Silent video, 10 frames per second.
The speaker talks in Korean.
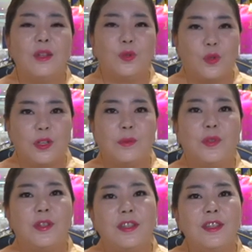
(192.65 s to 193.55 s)

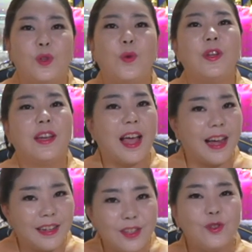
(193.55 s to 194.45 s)
조상님들을 서운하게
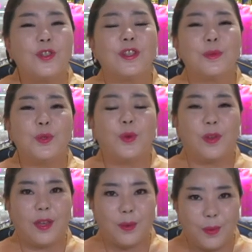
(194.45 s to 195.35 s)
안 해주셨으면
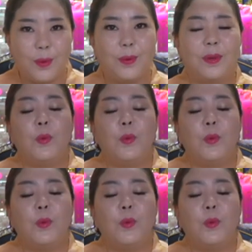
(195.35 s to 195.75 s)
좋겠고